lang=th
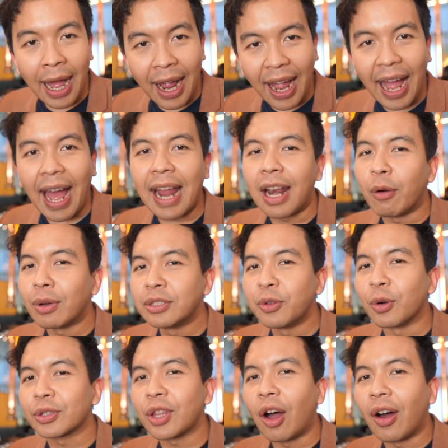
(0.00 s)
อังคารและวัน
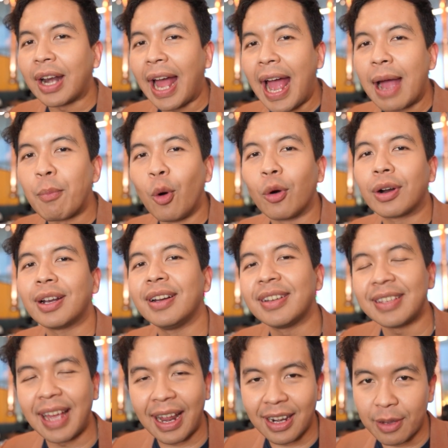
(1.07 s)
ศุกร์ตอน5้าโมงครึ่ง
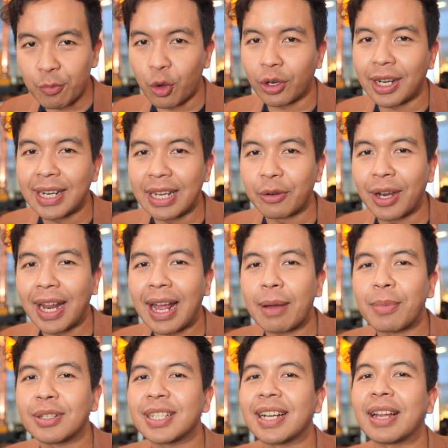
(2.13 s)
อย่าลืมกดกระดิ่งด้วยนะค
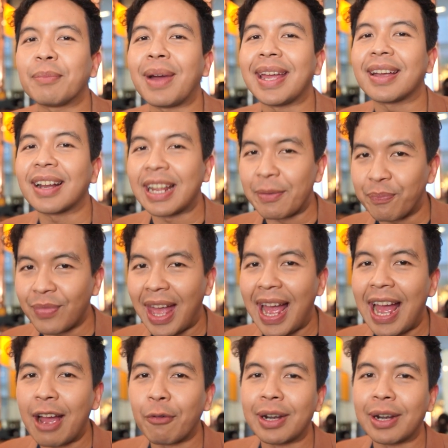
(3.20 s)
รับ แล้วเจอกันใหม่คลิปหน้า